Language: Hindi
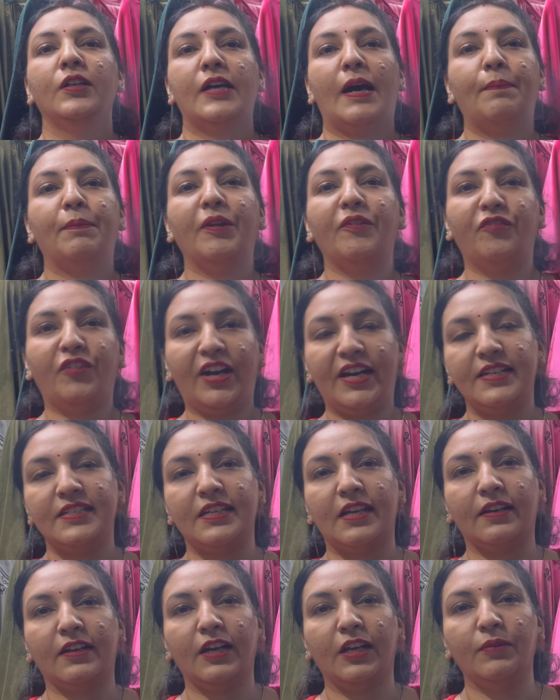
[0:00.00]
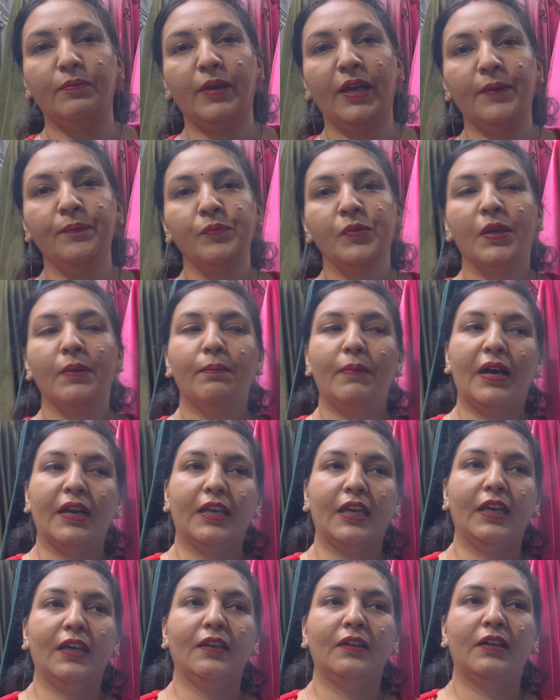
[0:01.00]
अपने फ्रेंड सर्कल में
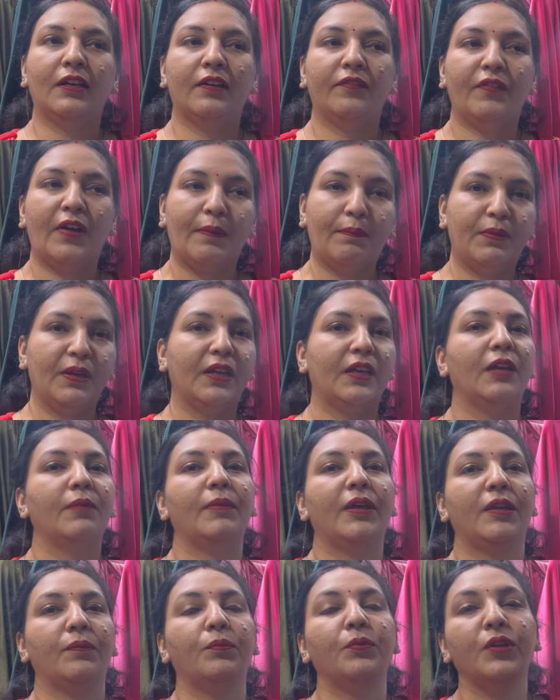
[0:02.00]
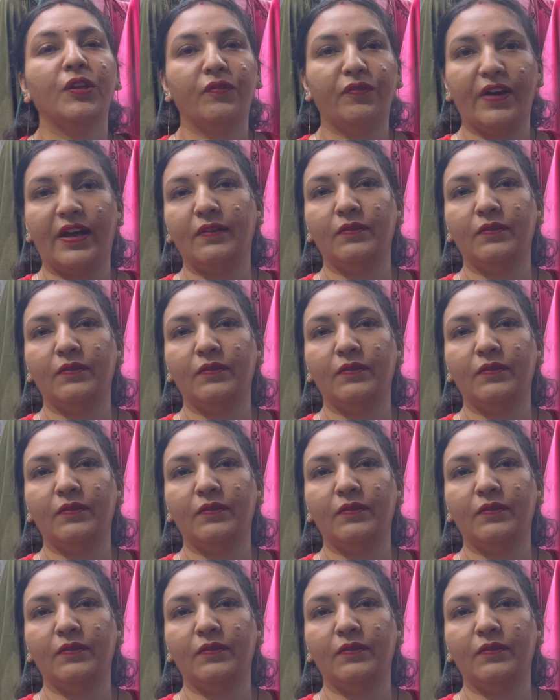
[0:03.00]
बाकी फैब्रिक की मेरी पूरी